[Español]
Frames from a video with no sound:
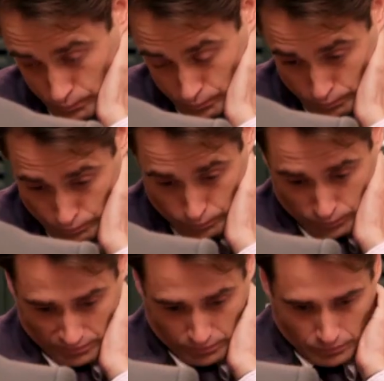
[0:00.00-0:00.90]
ser
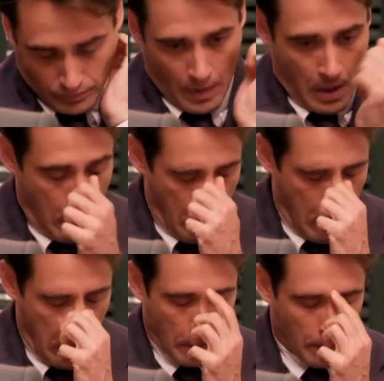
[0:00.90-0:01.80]
Sherlock Holmes
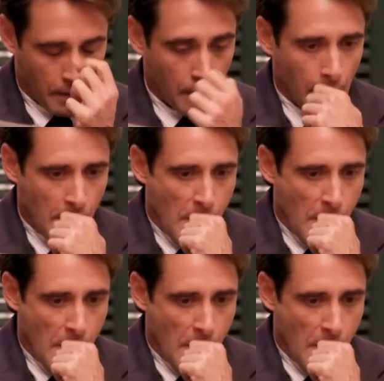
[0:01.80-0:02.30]
para dilucidar